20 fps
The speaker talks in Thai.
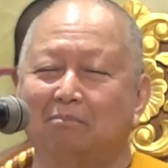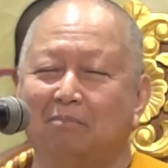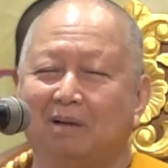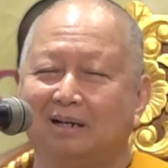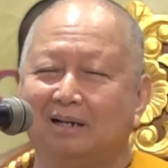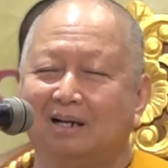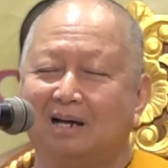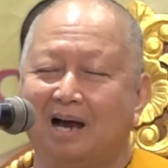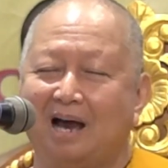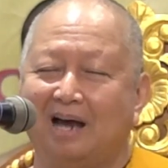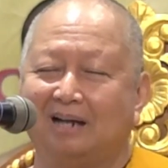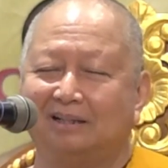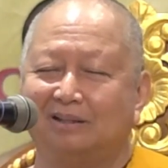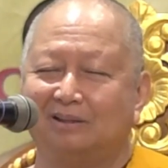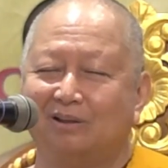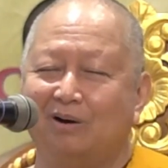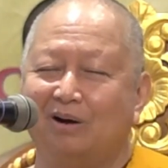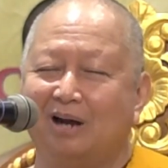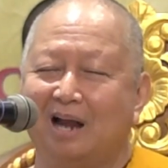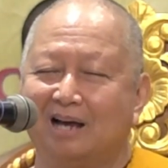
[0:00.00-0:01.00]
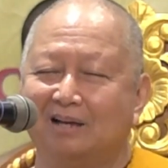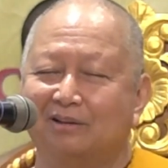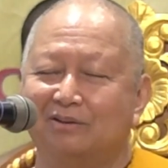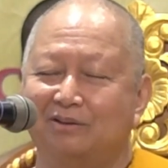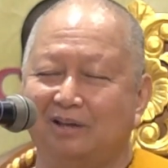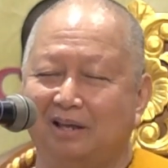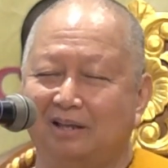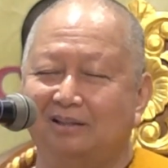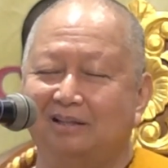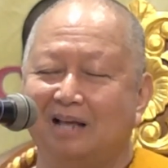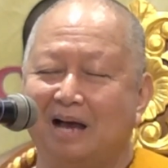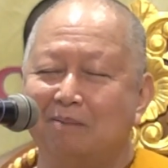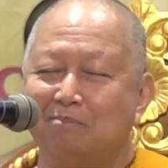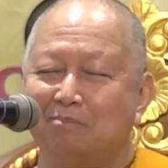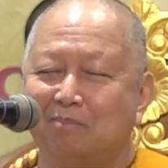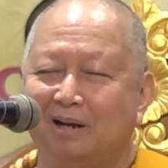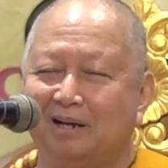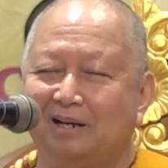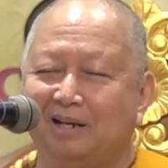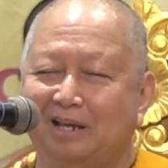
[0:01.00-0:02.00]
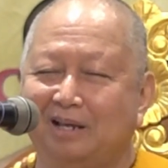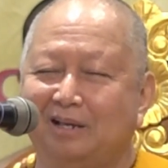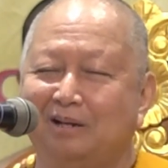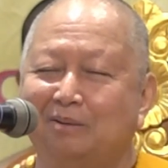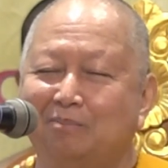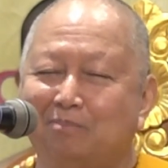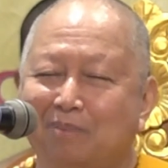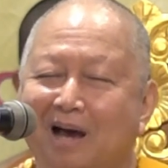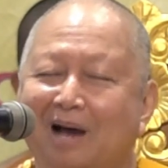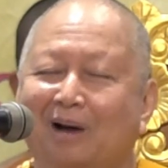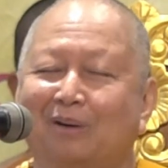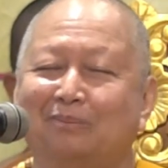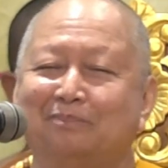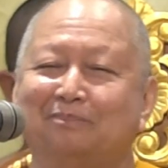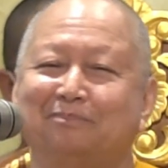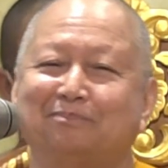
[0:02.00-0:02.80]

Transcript: มันขัดต่อหลักศีลธรรมอันดีหรือเปล่า